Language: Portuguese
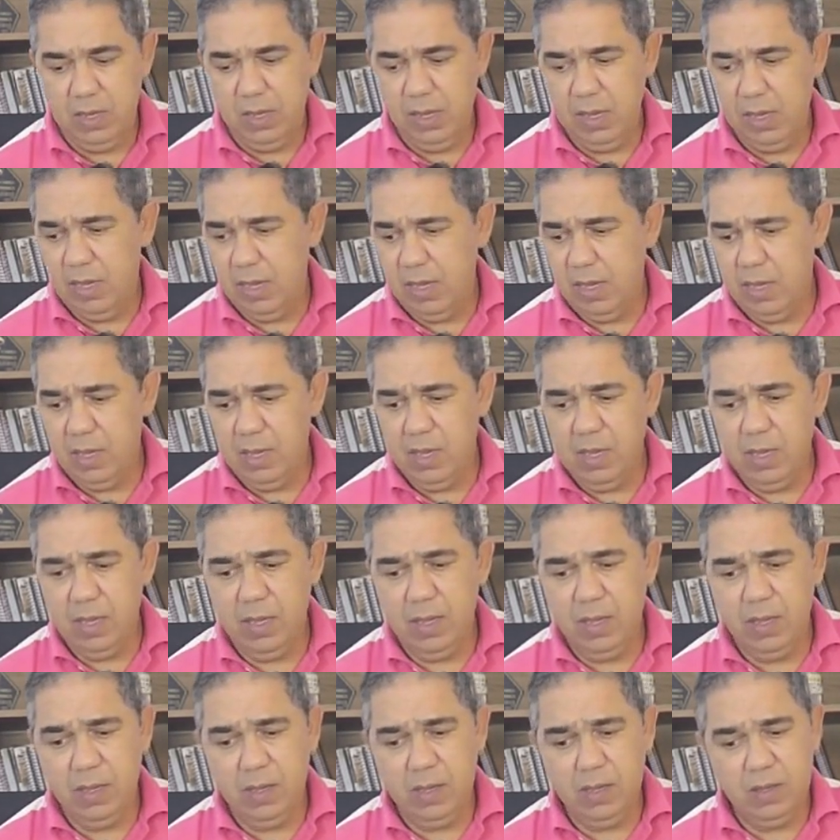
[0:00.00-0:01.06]

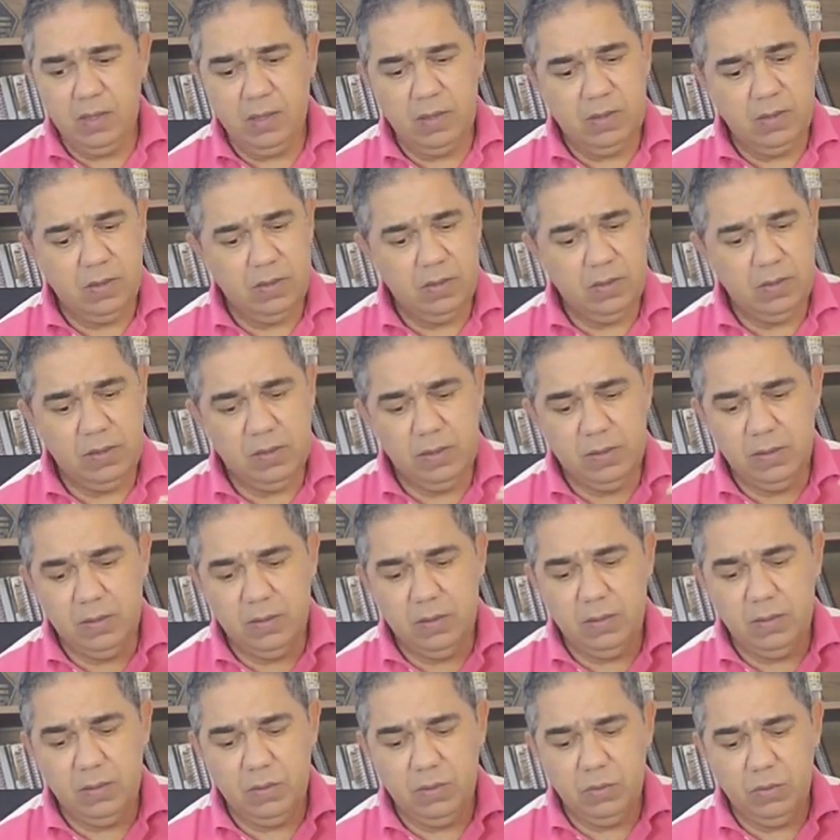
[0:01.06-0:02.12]
É...
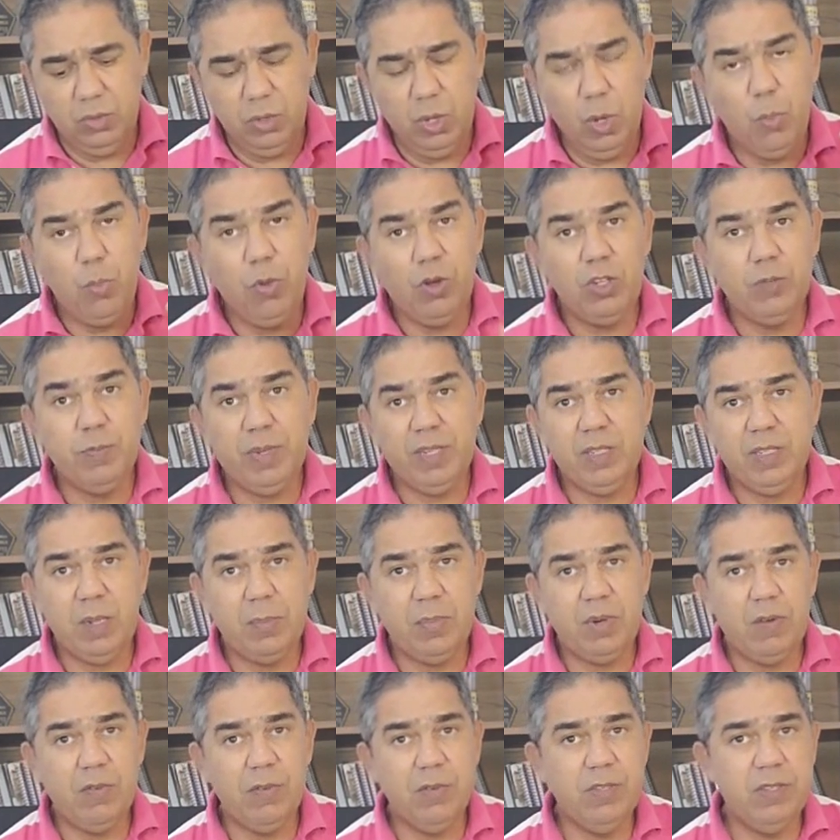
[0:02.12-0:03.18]
O que eu posso passar
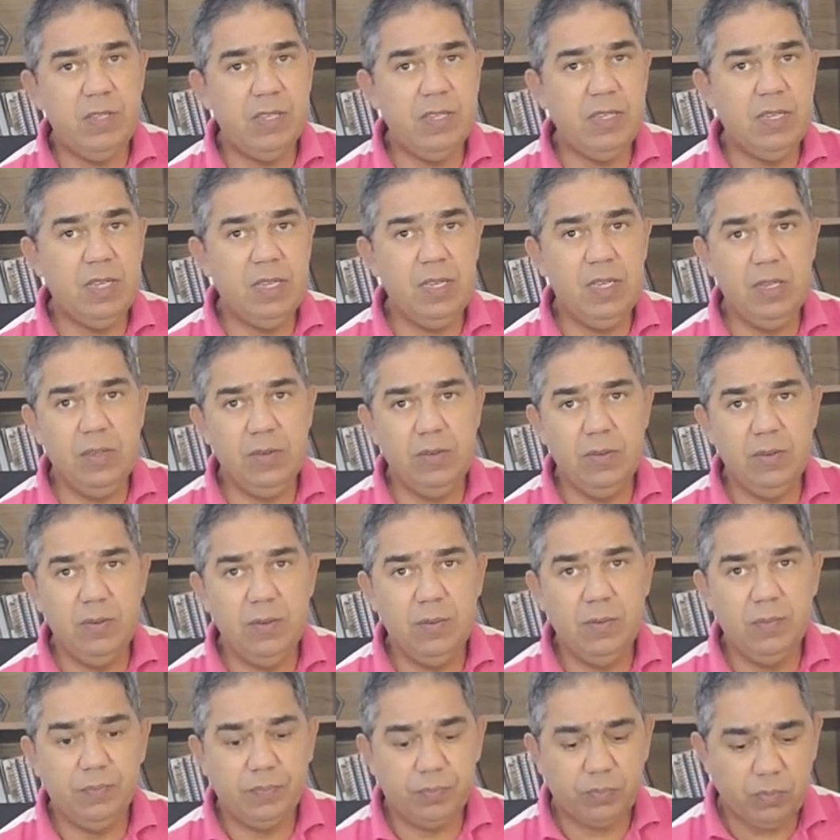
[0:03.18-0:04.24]
para vocês é isso.
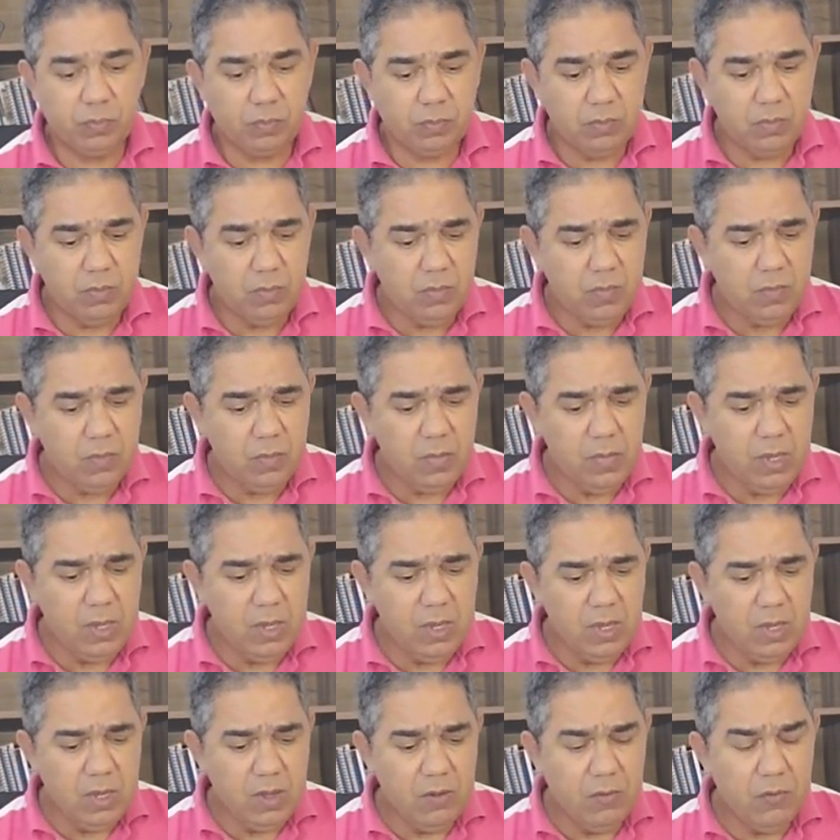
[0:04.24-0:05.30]

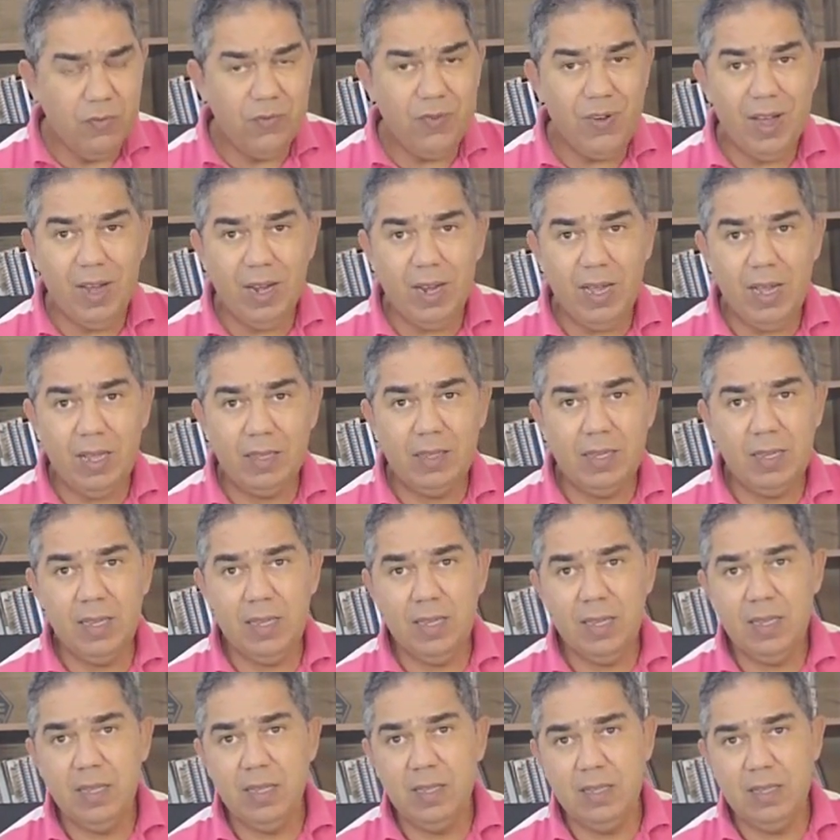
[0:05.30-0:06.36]
Falar de,
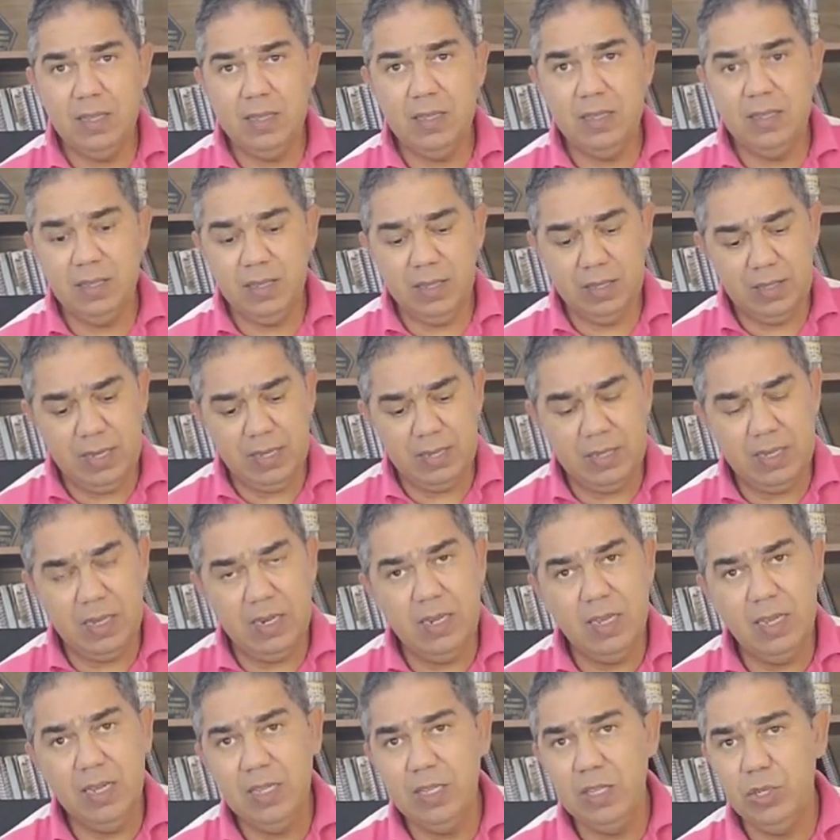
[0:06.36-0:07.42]
desse, dessa
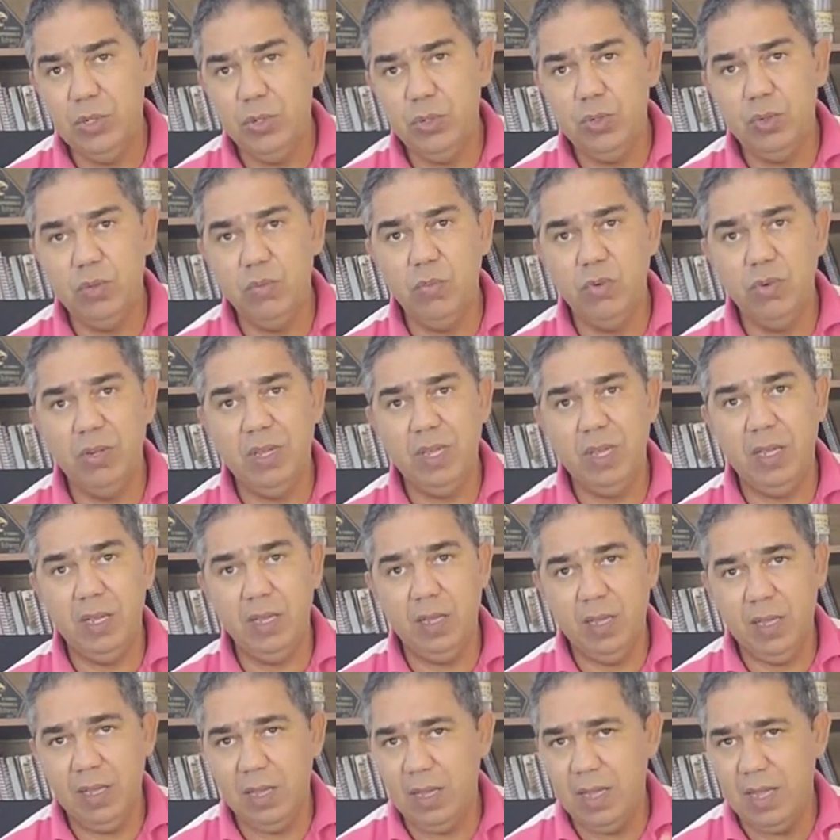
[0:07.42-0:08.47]
liga de chumbo que
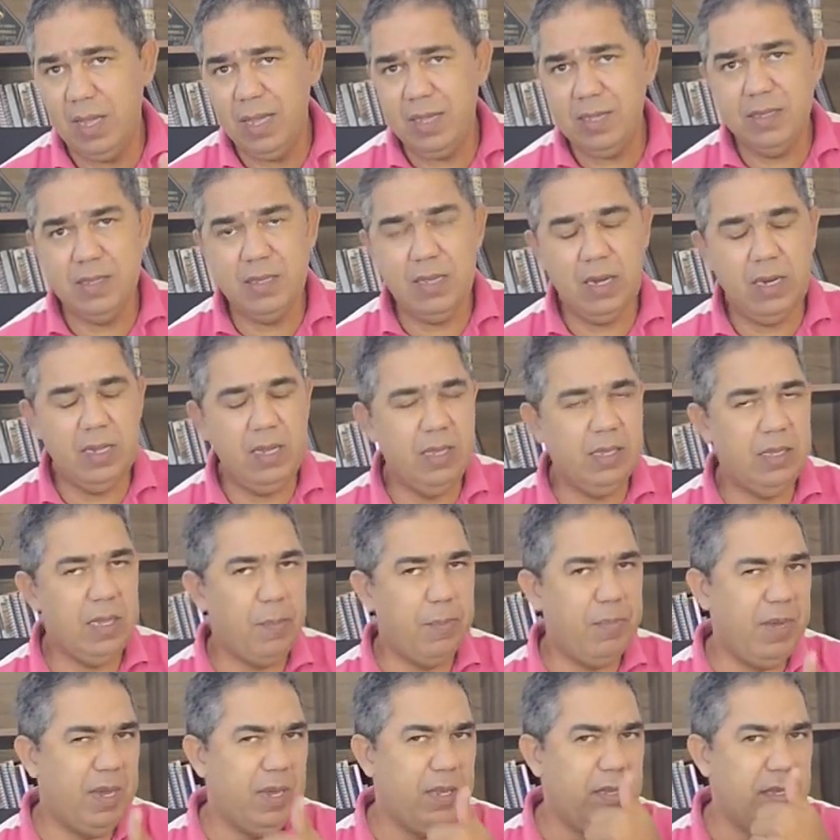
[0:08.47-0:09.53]
é excelente, a
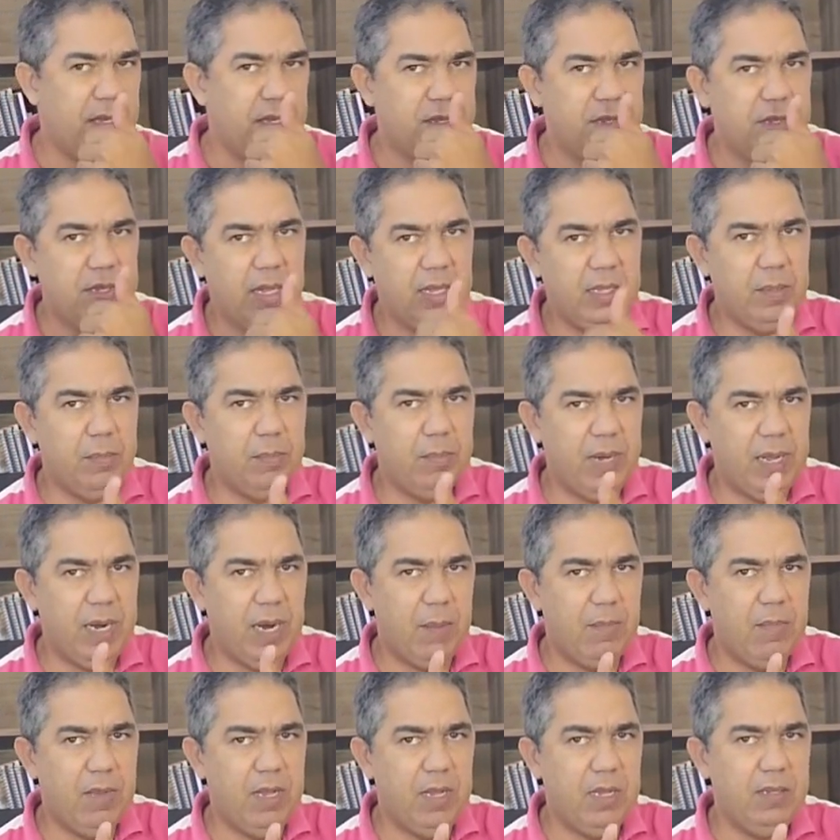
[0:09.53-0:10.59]
Perdi está de
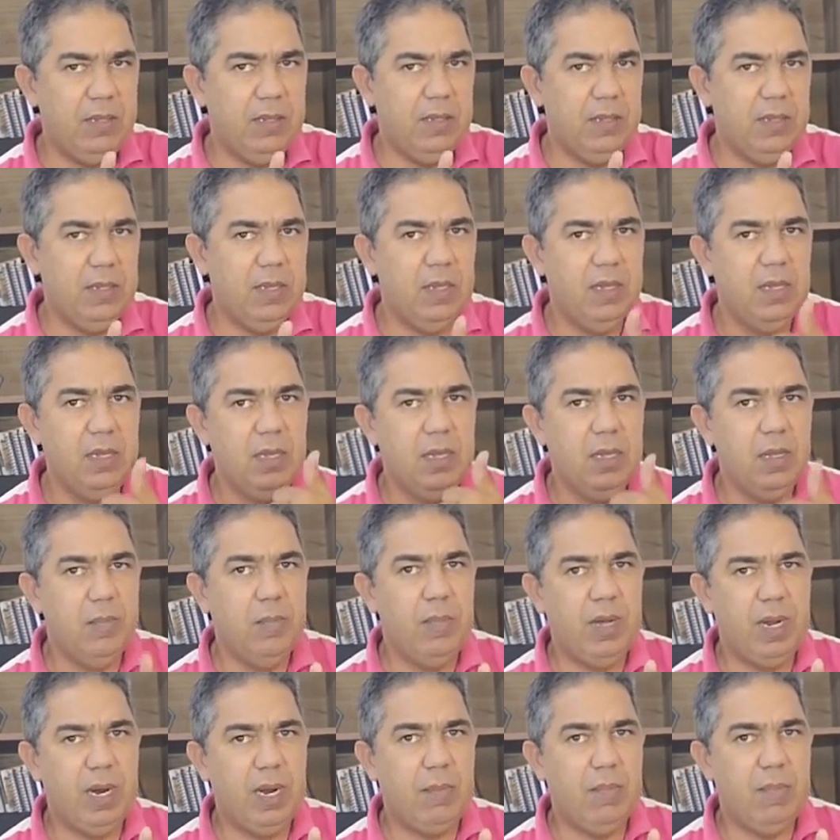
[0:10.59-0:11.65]
parabéns,
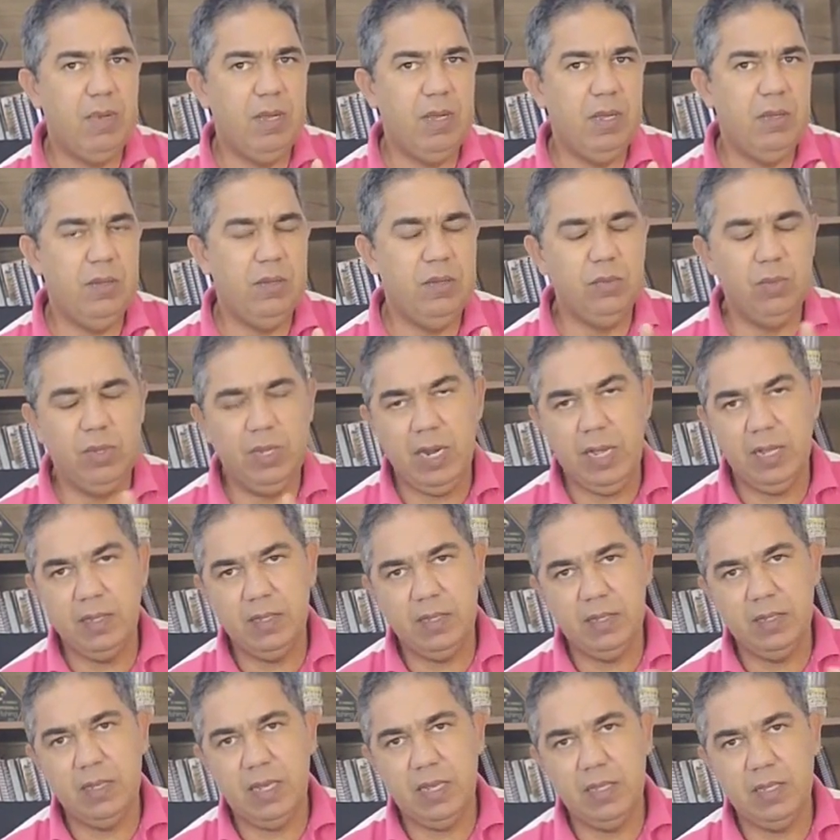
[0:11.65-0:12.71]
parabéns,
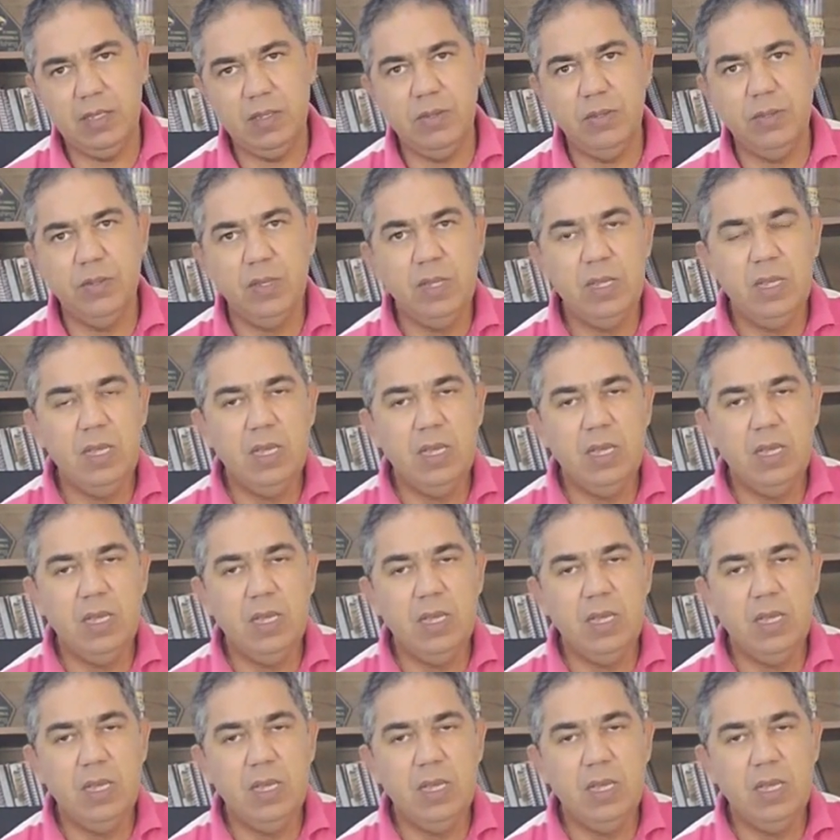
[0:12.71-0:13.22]
graças a Deus